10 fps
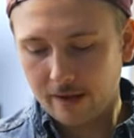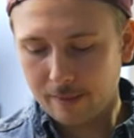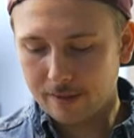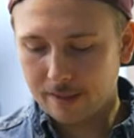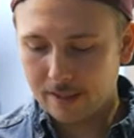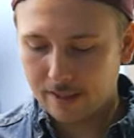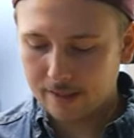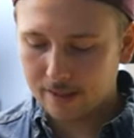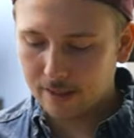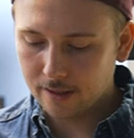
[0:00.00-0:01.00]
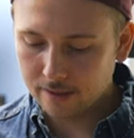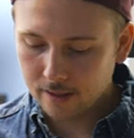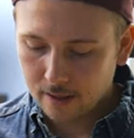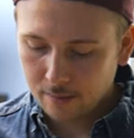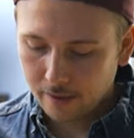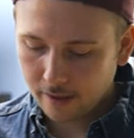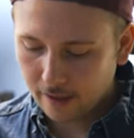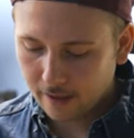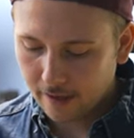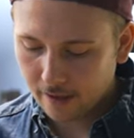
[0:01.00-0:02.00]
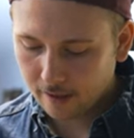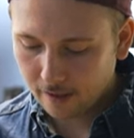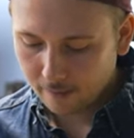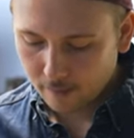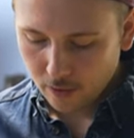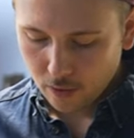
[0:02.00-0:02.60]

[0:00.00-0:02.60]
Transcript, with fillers: Wenn man sich nicht ganz sicher ist, man kann hergehen